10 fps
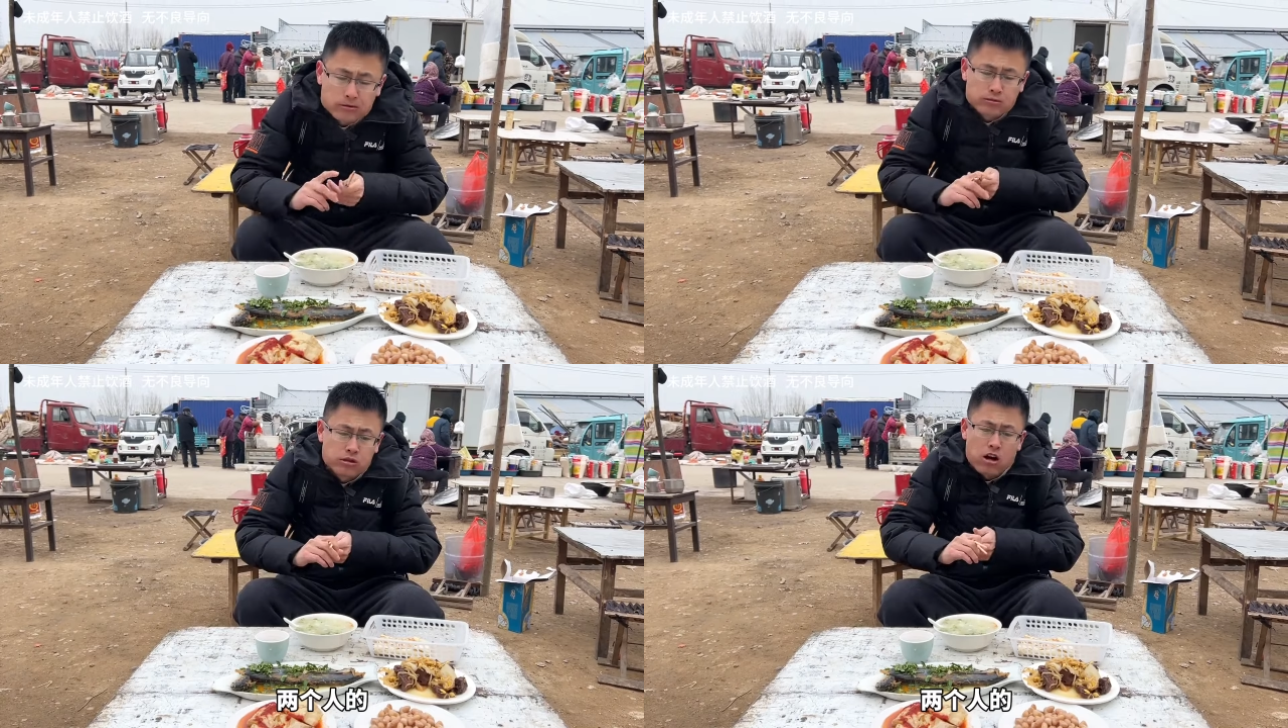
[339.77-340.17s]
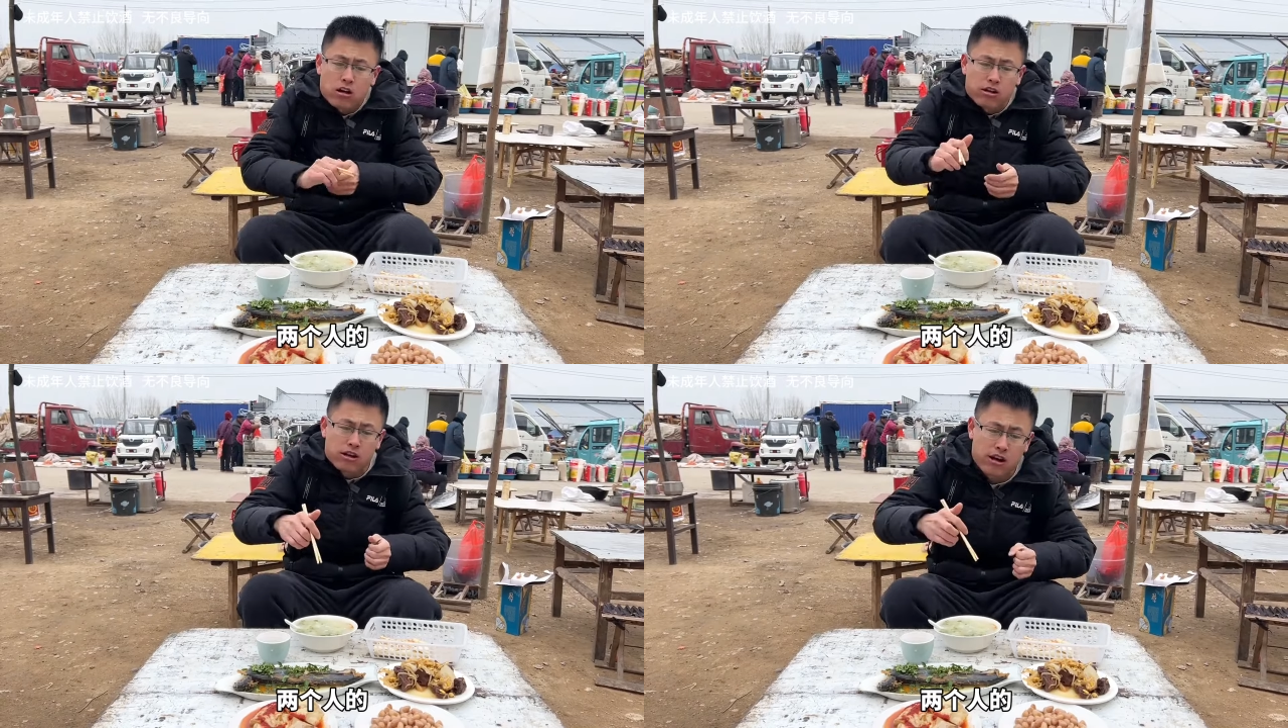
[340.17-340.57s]
两个
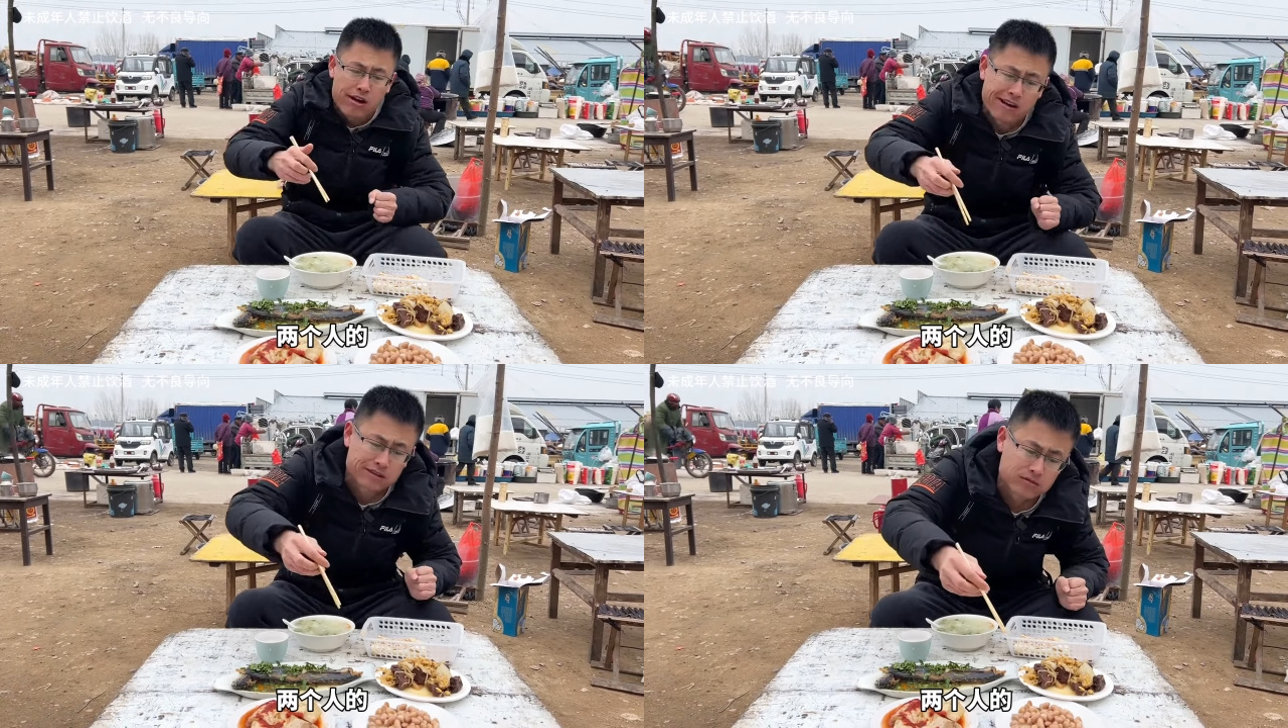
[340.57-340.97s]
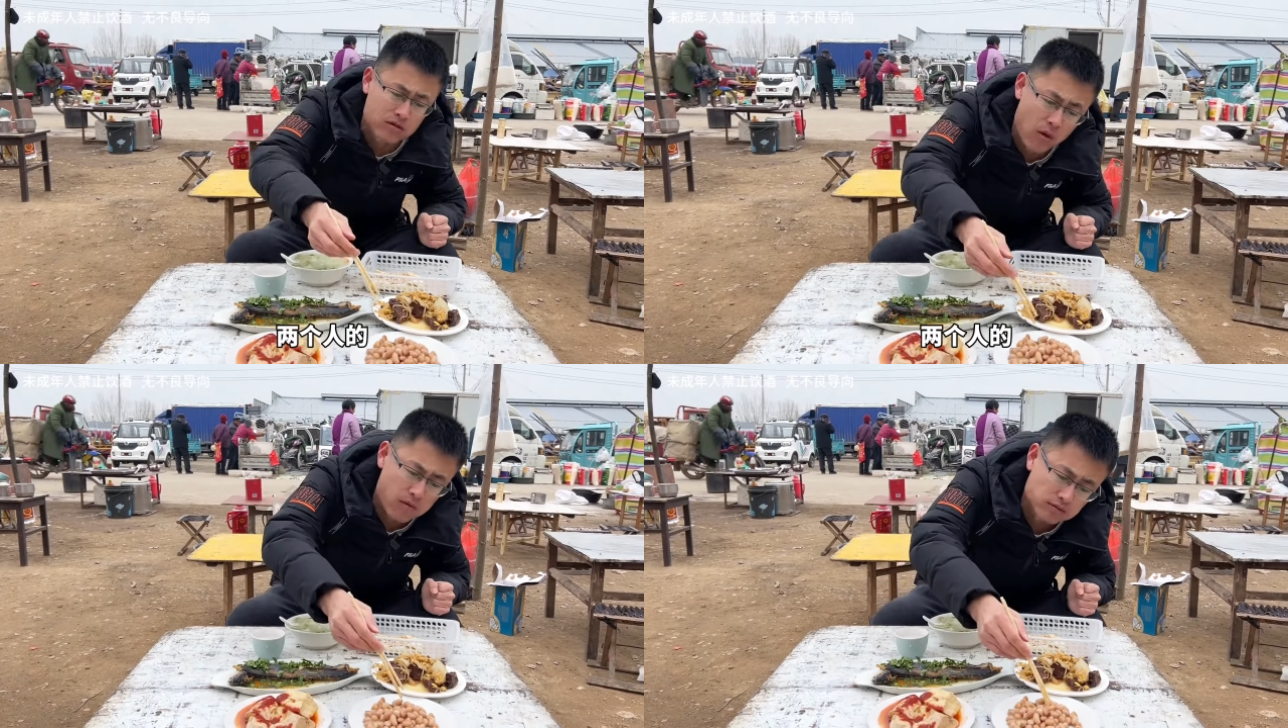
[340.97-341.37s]
人啊，
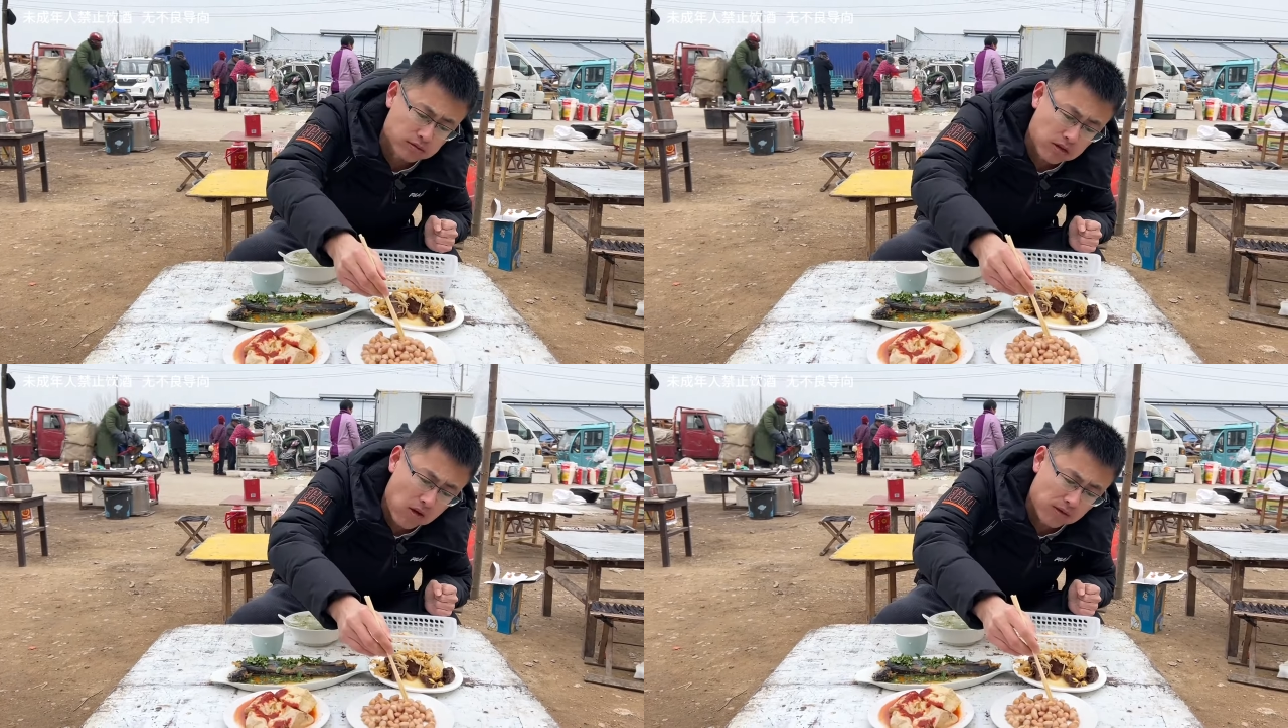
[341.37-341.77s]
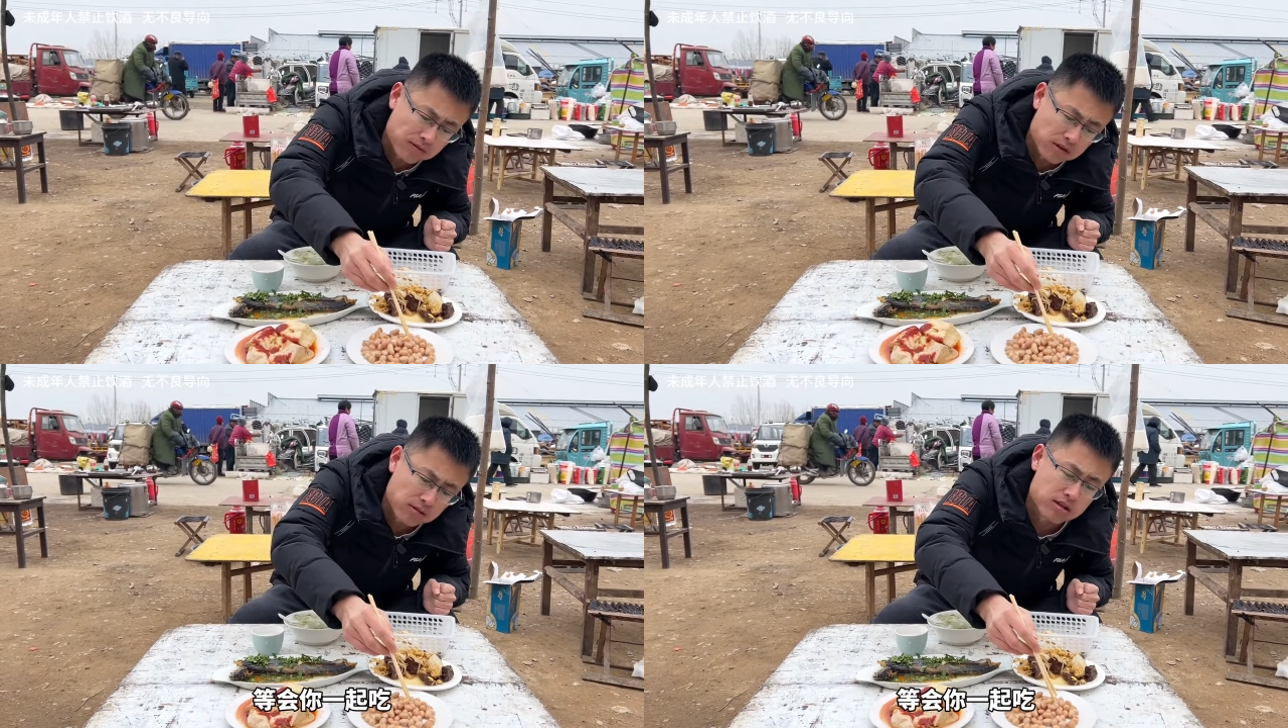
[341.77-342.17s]
不会